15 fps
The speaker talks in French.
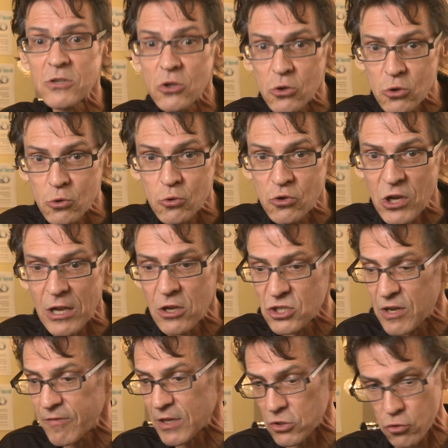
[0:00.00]
ce sujet-là.
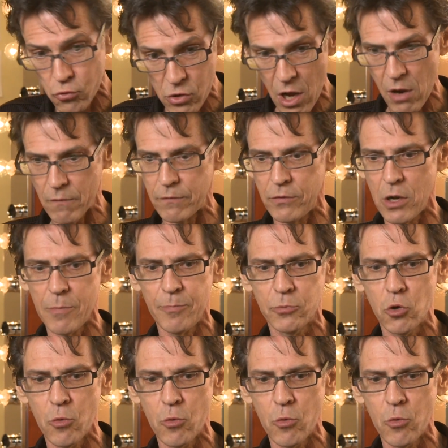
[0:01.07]
J'avais reçu une enveloppe